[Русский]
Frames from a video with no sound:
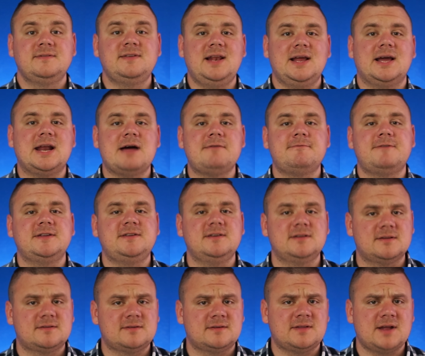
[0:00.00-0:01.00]
Телеграм в
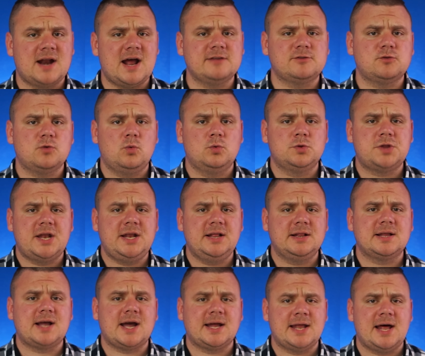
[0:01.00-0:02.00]
11 раз
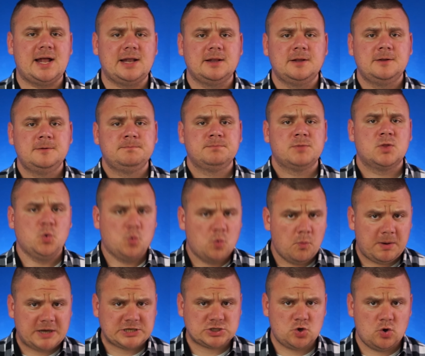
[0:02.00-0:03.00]
удалил канал
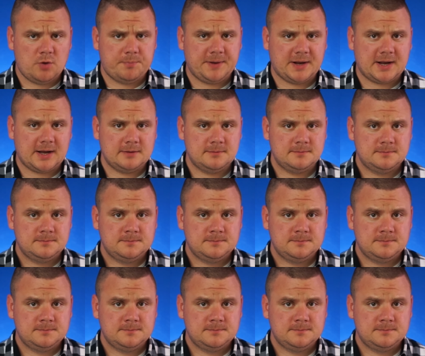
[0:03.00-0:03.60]
Губашлепика.